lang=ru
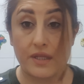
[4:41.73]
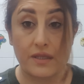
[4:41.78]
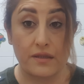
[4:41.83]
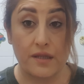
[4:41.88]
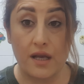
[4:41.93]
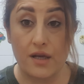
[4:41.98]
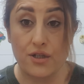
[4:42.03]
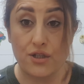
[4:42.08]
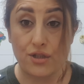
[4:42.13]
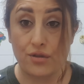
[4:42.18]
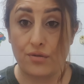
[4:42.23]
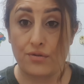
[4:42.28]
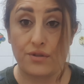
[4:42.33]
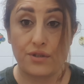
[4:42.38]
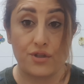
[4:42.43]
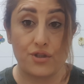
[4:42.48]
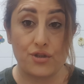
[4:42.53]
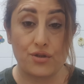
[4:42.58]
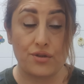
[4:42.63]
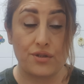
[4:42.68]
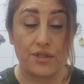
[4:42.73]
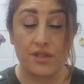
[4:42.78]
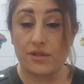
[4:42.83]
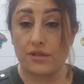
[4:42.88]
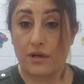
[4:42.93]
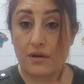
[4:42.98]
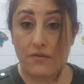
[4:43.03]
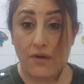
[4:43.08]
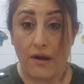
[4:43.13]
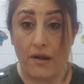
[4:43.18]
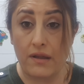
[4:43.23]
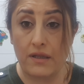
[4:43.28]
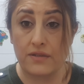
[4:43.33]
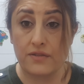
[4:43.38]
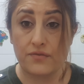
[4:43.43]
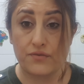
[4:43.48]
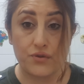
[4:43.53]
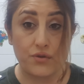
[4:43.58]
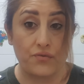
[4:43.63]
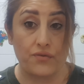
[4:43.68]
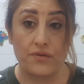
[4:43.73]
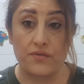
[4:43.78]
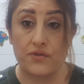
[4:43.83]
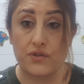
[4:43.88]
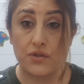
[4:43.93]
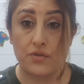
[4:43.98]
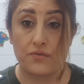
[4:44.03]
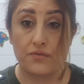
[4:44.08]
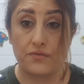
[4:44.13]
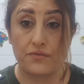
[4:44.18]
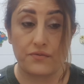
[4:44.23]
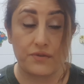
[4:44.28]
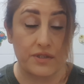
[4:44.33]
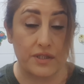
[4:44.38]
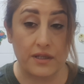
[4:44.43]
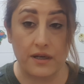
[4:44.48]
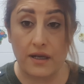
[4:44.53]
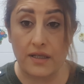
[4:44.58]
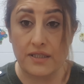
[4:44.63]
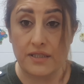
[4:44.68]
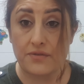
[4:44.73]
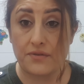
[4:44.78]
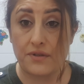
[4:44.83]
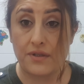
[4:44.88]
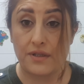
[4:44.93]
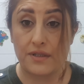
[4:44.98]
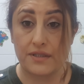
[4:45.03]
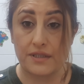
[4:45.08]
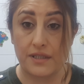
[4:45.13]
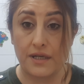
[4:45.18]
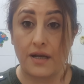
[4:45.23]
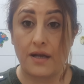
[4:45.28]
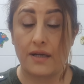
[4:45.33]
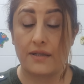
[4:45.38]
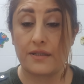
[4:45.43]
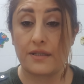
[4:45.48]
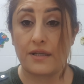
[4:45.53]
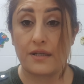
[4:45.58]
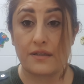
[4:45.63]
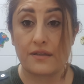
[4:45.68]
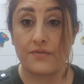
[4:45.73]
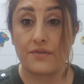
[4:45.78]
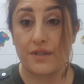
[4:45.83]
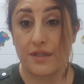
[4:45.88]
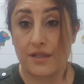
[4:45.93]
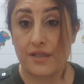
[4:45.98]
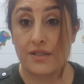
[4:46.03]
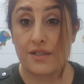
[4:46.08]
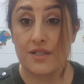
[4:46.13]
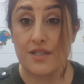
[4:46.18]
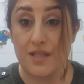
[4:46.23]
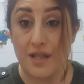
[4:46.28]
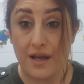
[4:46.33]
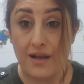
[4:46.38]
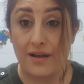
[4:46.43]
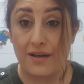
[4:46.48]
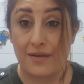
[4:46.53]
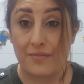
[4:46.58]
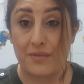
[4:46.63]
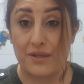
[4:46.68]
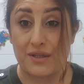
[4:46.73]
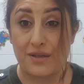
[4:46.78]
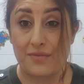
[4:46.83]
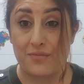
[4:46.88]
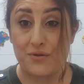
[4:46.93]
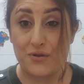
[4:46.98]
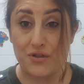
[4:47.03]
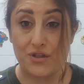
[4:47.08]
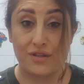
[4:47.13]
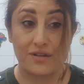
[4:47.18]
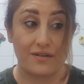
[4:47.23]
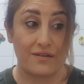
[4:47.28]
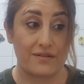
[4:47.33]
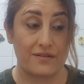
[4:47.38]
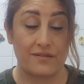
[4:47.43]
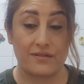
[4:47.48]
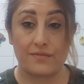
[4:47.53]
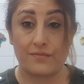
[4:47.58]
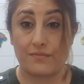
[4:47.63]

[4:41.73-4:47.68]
Так что ничего не скрывалось, все в лицо высказывалось, да, они этого-то не знали, потому что